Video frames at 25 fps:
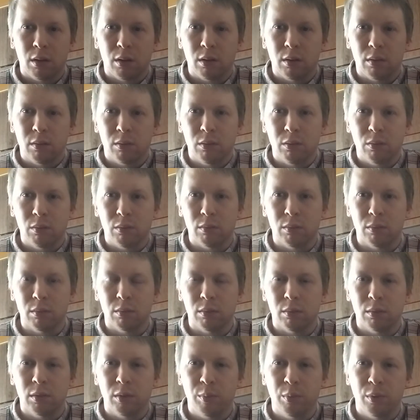ну,
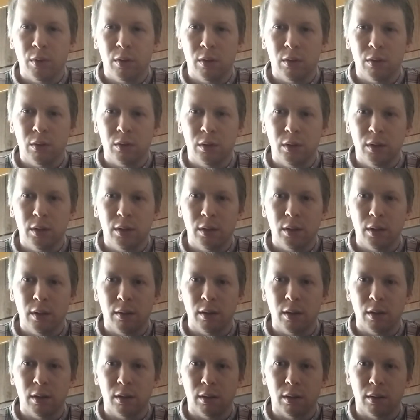не понял жизнь,
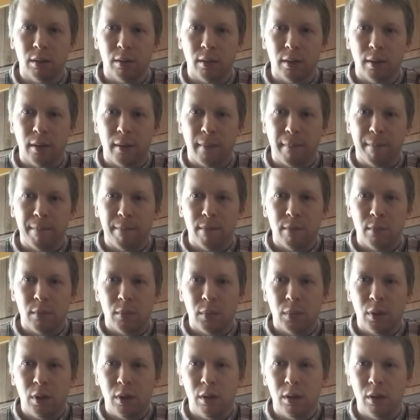наверное.
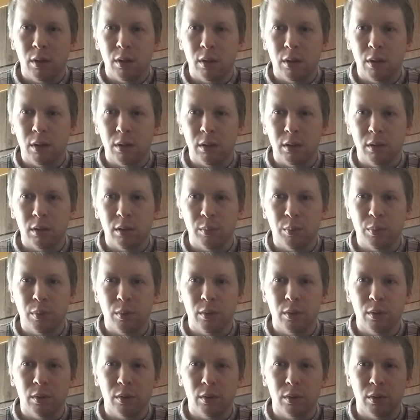Или не
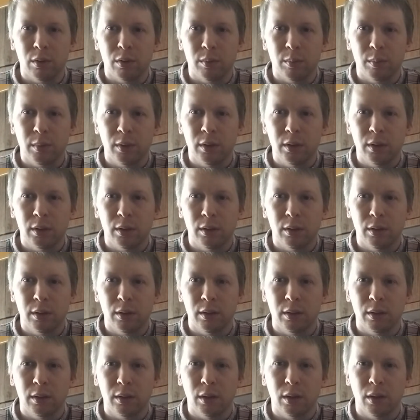понял ее смысл, я
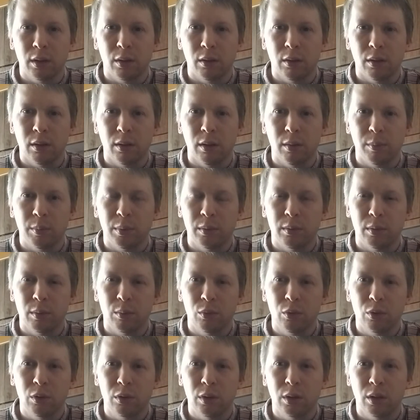не знаю. И
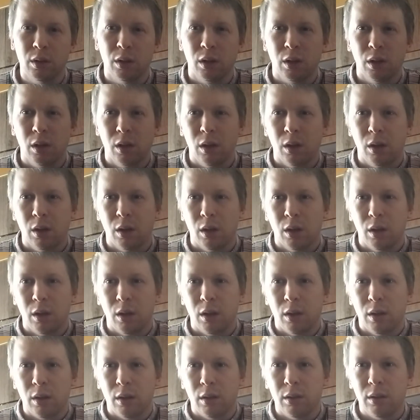потому что
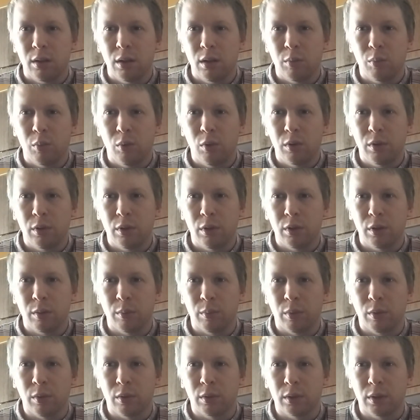здесь больше, чем
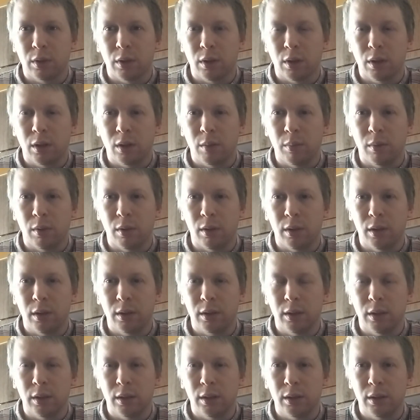просто корабль, да,
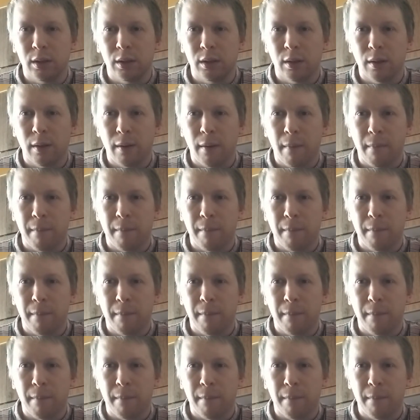здесь